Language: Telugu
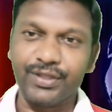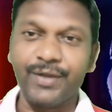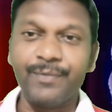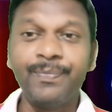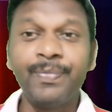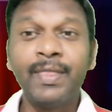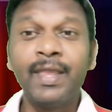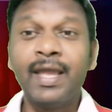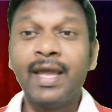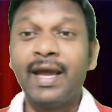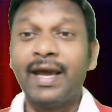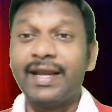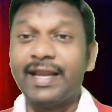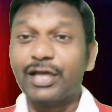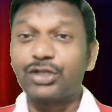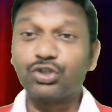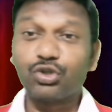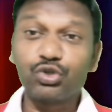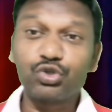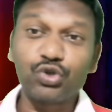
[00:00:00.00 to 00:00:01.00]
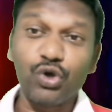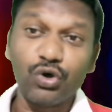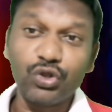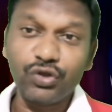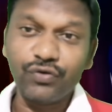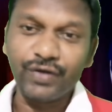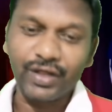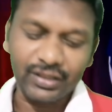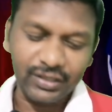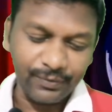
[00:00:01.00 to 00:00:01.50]
ఉంది నెక్స్ట్
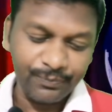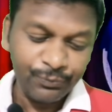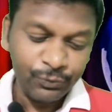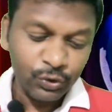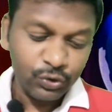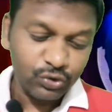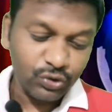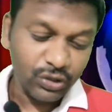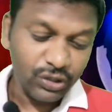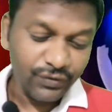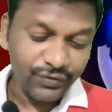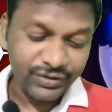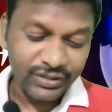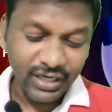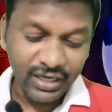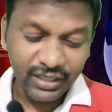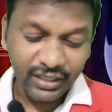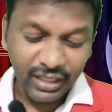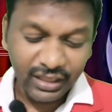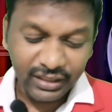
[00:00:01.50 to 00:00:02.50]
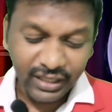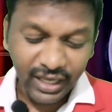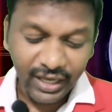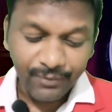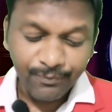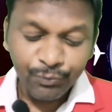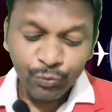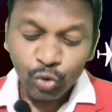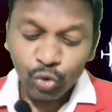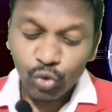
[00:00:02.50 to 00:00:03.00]
సౌదీ వెళ్దాం సౌదీ విషయానికి వెళ్తే
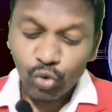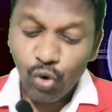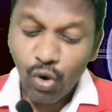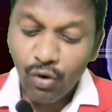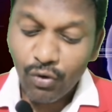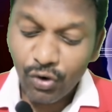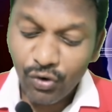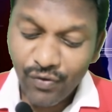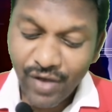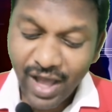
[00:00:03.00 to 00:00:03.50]
కోవిడ్